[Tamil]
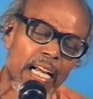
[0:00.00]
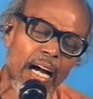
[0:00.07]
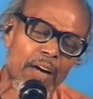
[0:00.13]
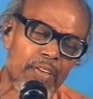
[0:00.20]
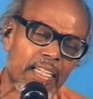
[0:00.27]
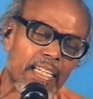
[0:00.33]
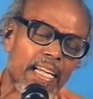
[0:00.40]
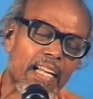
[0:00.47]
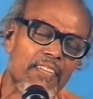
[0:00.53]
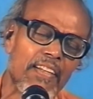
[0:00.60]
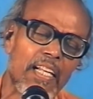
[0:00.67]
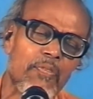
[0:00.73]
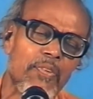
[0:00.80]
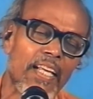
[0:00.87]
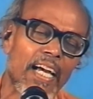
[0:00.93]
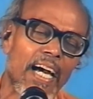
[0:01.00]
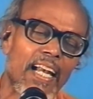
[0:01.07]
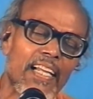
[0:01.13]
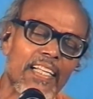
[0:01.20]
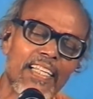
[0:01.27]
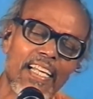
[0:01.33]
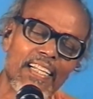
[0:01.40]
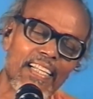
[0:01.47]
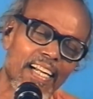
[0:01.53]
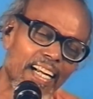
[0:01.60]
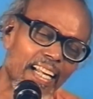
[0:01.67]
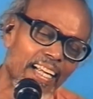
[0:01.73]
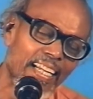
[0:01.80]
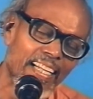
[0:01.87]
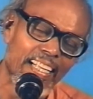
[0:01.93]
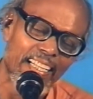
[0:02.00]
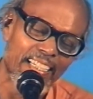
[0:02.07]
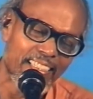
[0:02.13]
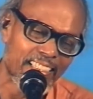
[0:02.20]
அவளுக்கு என்ன வேலை இப்படி யாராவது கேட்குறானா என்ன